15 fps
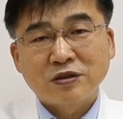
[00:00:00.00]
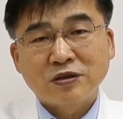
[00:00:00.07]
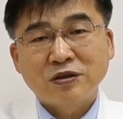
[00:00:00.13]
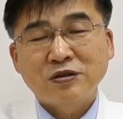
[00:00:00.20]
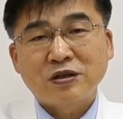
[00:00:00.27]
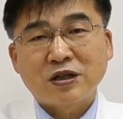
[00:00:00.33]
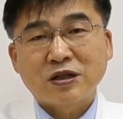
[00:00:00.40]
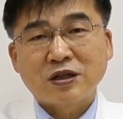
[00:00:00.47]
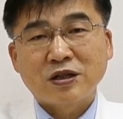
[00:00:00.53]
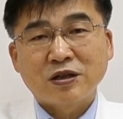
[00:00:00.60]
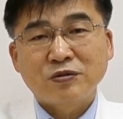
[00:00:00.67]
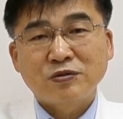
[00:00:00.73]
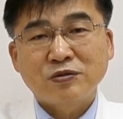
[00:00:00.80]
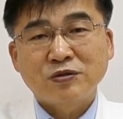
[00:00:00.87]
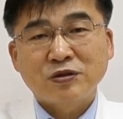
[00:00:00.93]

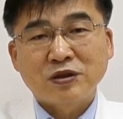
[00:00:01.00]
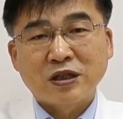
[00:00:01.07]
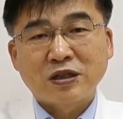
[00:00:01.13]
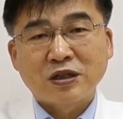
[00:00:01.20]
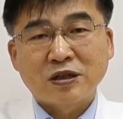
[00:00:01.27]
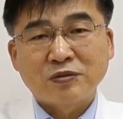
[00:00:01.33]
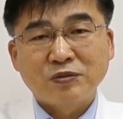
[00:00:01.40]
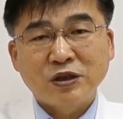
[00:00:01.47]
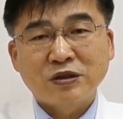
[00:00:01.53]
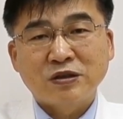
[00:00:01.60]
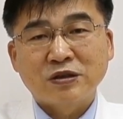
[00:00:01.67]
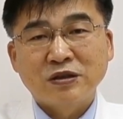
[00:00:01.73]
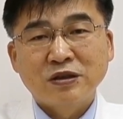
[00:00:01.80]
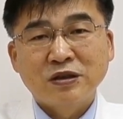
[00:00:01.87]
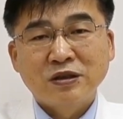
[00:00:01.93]
현저하게 후전이
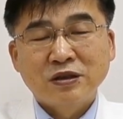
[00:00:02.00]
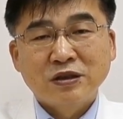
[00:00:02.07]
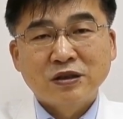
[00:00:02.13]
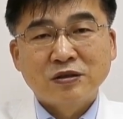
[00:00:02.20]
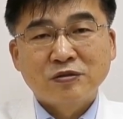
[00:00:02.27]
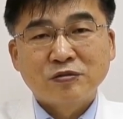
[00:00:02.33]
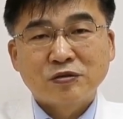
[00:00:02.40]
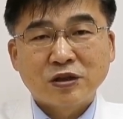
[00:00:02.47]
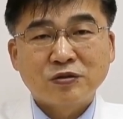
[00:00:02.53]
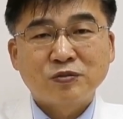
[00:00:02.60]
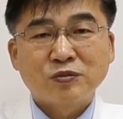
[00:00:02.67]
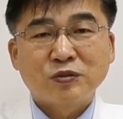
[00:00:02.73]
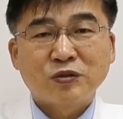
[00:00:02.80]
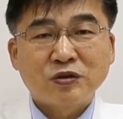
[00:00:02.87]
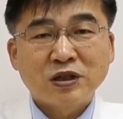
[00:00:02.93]
된다면 우리가
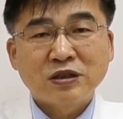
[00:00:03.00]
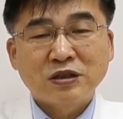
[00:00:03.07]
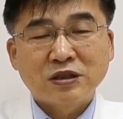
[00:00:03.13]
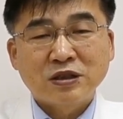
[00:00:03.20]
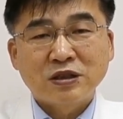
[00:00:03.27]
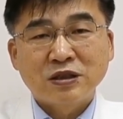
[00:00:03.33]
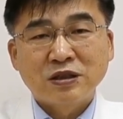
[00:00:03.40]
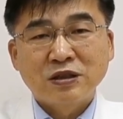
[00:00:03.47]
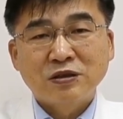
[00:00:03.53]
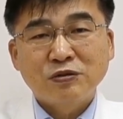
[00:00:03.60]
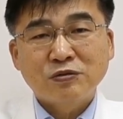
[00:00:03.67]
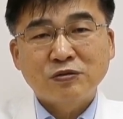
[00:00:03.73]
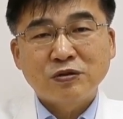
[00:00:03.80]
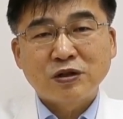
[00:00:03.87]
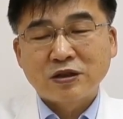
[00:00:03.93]
좀 더 확실히
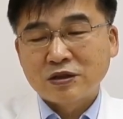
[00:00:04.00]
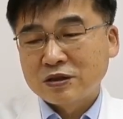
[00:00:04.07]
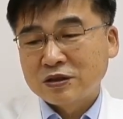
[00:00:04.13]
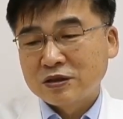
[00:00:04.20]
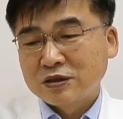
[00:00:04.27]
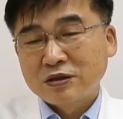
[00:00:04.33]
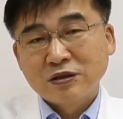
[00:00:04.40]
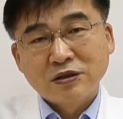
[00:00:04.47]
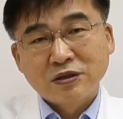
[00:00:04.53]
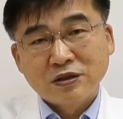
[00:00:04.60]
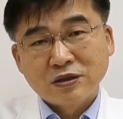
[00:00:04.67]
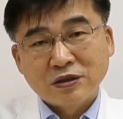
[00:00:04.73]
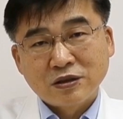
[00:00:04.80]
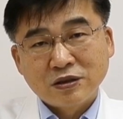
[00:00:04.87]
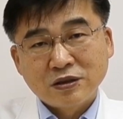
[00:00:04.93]
효과를
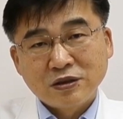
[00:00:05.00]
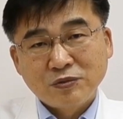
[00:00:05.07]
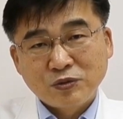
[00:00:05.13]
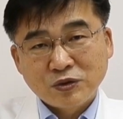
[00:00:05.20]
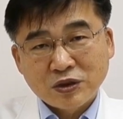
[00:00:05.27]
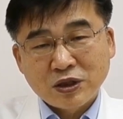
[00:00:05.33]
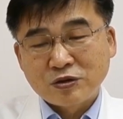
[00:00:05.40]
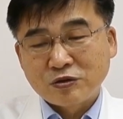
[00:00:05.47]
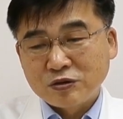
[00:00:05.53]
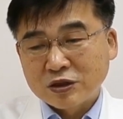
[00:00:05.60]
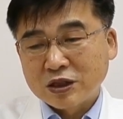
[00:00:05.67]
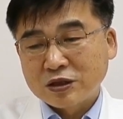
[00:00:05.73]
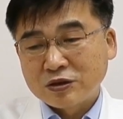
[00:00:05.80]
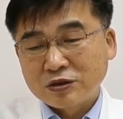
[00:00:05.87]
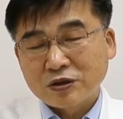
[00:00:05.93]
어, 입증할 수
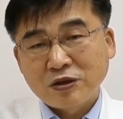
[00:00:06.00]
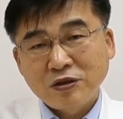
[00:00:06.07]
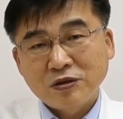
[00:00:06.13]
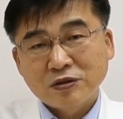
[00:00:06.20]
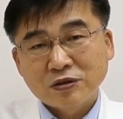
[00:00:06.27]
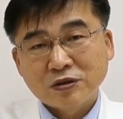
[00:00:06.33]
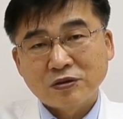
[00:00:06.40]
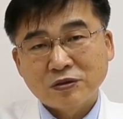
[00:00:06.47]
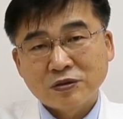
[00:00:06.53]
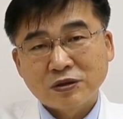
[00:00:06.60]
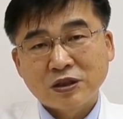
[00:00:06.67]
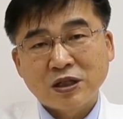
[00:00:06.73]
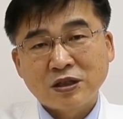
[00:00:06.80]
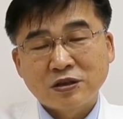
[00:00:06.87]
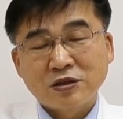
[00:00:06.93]
있겠죠.
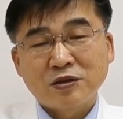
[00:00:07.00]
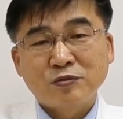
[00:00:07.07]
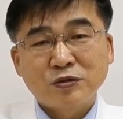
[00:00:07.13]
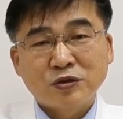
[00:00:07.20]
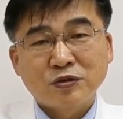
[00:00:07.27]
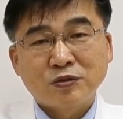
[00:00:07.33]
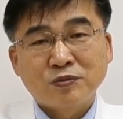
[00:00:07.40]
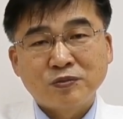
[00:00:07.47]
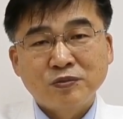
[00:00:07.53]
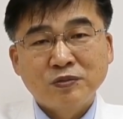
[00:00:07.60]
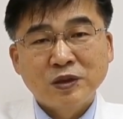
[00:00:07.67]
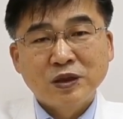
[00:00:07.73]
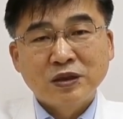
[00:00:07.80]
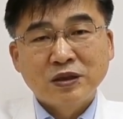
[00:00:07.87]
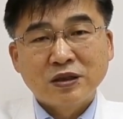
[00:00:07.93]
제한점은 좀,
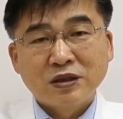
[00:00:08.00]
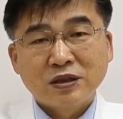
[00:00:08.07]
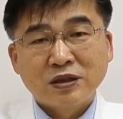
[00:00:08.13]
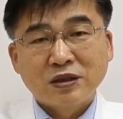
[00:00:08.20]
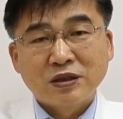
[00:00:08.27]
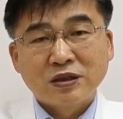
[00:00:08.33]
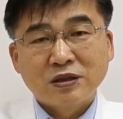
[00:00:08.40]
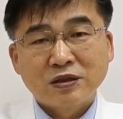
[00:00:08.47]
어,